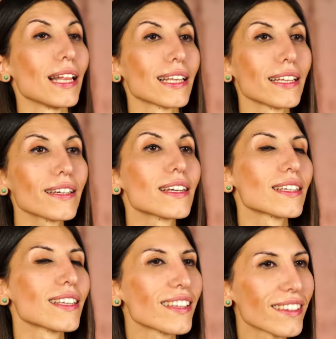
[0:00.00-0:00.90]
Belgeleri
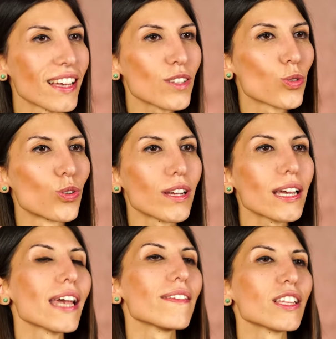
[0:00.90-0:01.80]
hazırladıktan
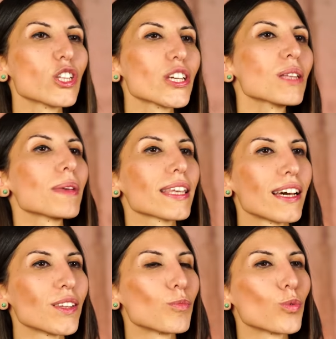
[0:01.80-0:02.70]
sonra evleneceğin
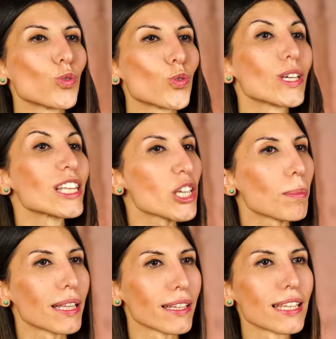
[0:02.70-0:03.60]
mekanın bulunduğu
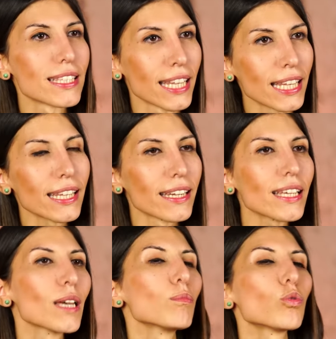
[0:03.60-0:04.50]
ilçe belediyesine
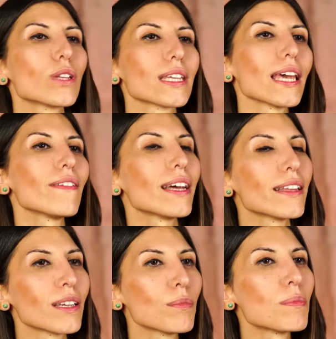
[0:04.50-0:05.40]
giderek buradaki
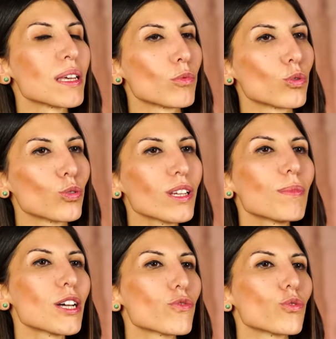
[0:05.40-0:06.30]
evlendirme memurluğuna
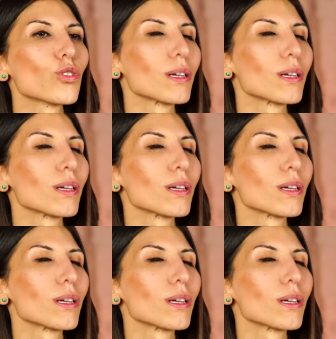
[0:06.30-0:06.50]
başvuruyu